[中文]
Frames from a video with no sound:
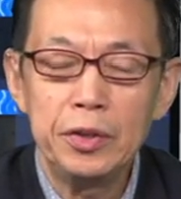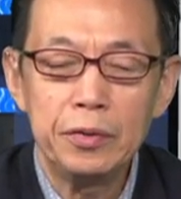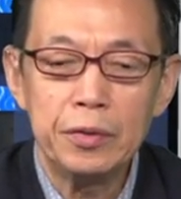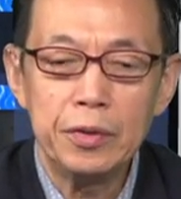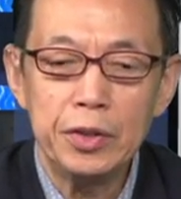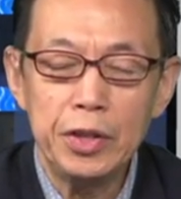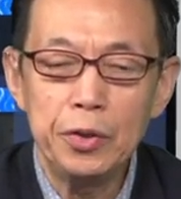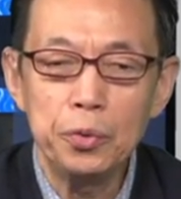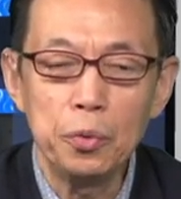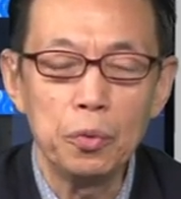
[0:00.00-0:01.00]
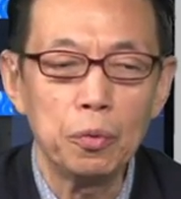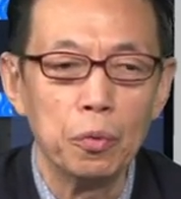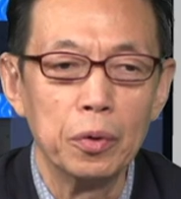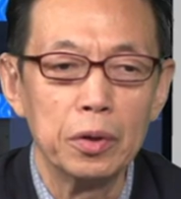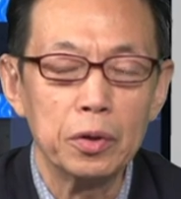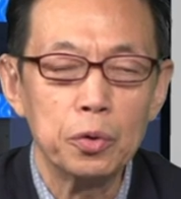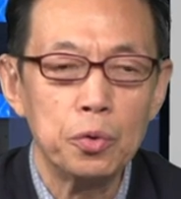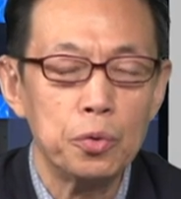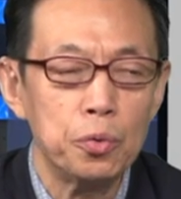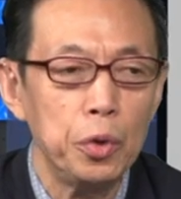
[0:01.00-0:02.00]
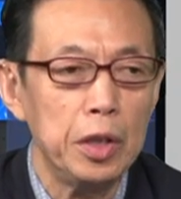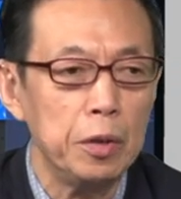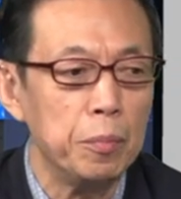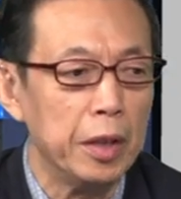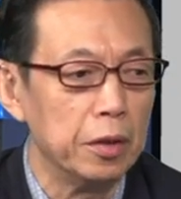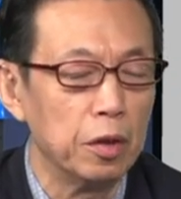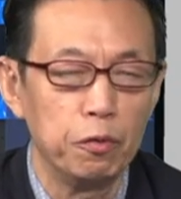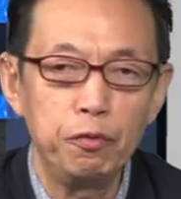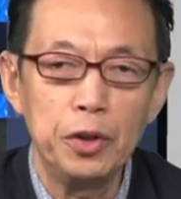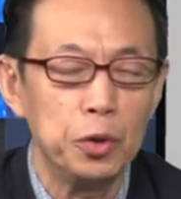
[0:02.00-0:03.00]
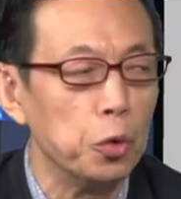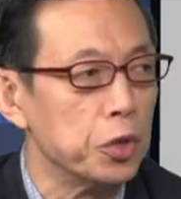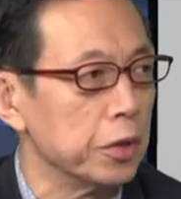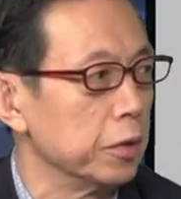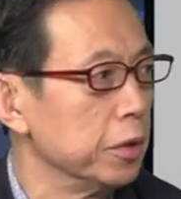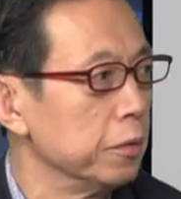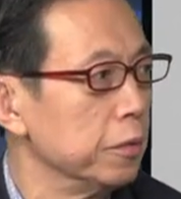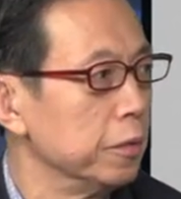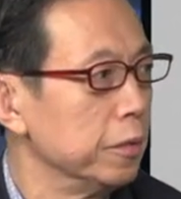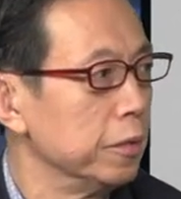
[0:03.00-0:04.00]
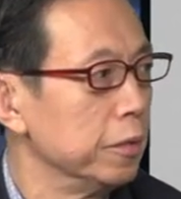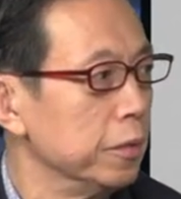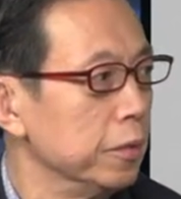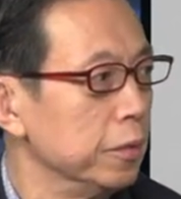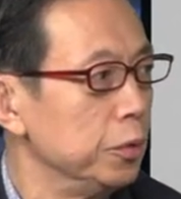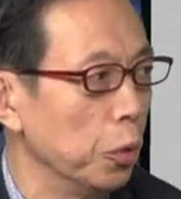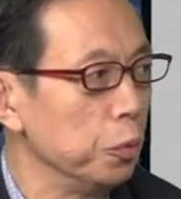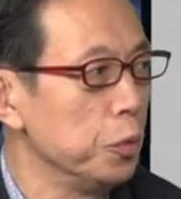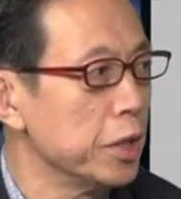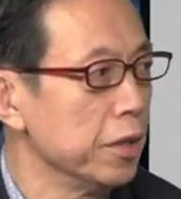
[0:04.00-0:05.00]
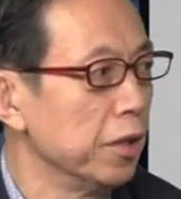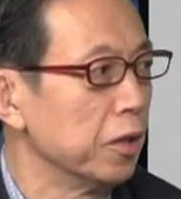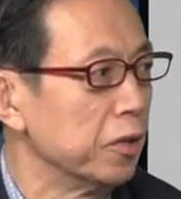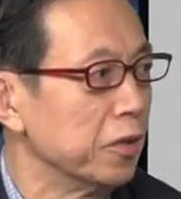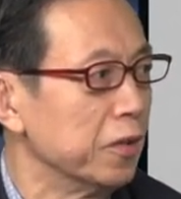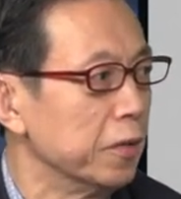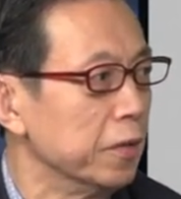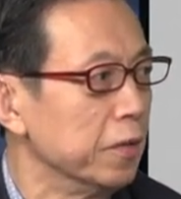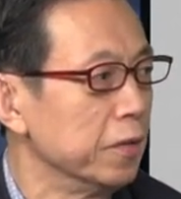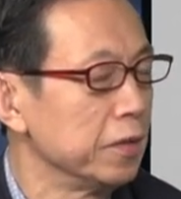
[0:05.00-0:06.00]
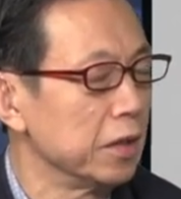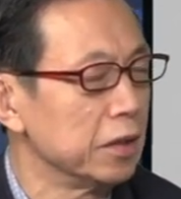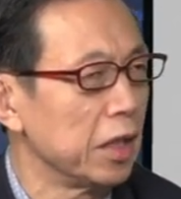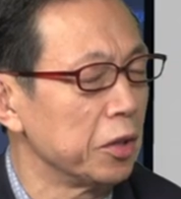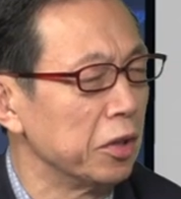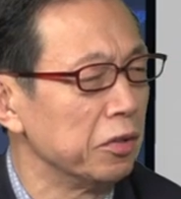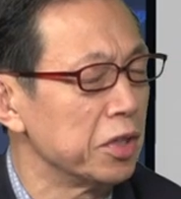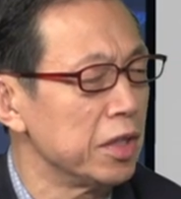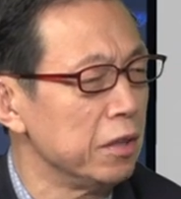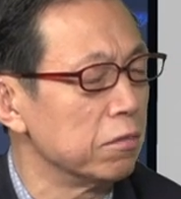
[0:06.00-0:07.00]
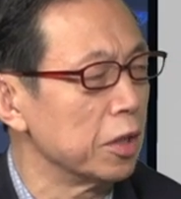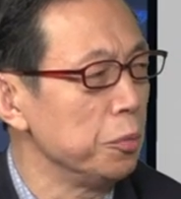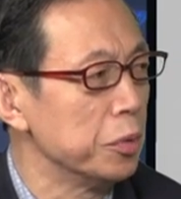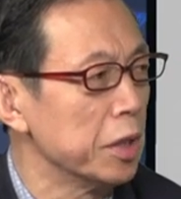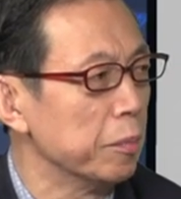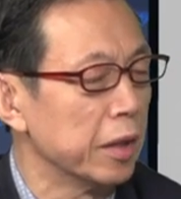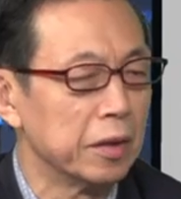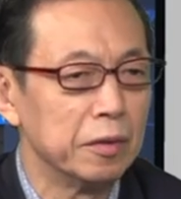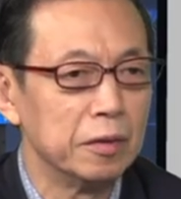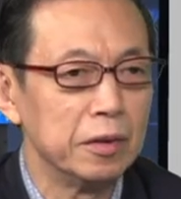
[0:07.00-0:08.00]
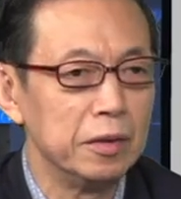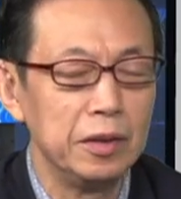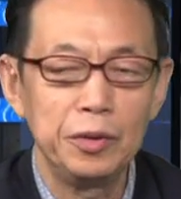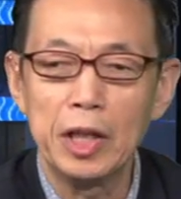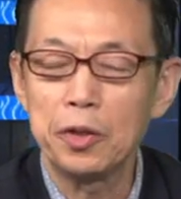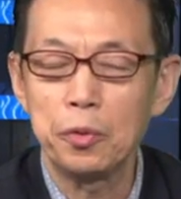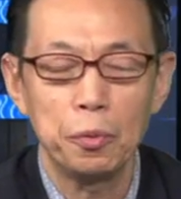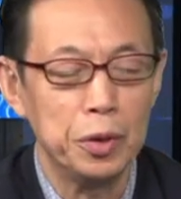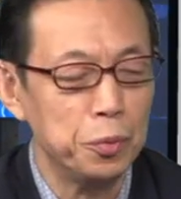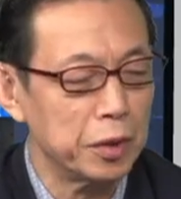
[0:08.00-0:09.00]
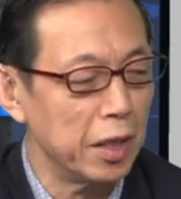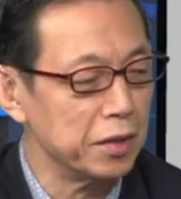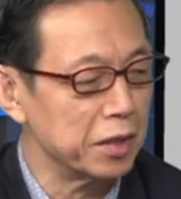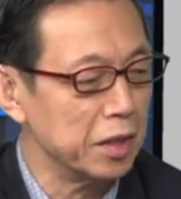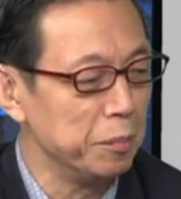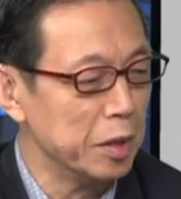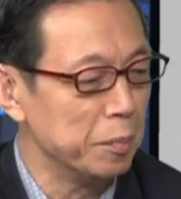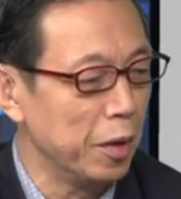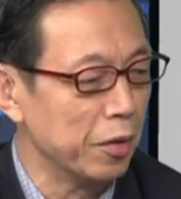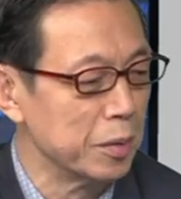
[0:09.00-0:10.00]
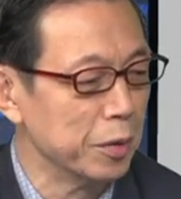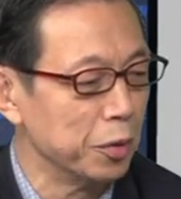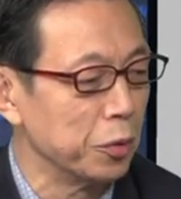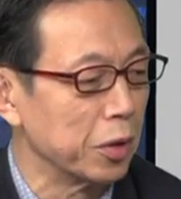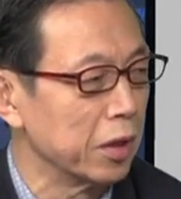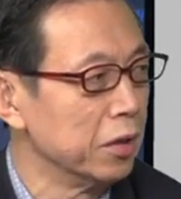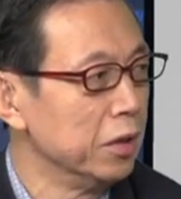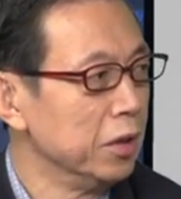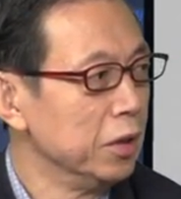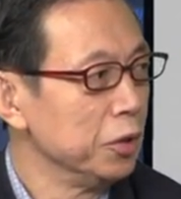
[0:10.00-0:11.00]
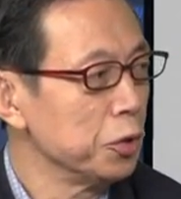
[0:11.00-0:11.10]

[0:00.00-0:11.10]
新中国最美的奋斗者。荣誉称号，当时大概有四五个女生嘛。你现在去回去看这个《人民日报》，什么都有了，就是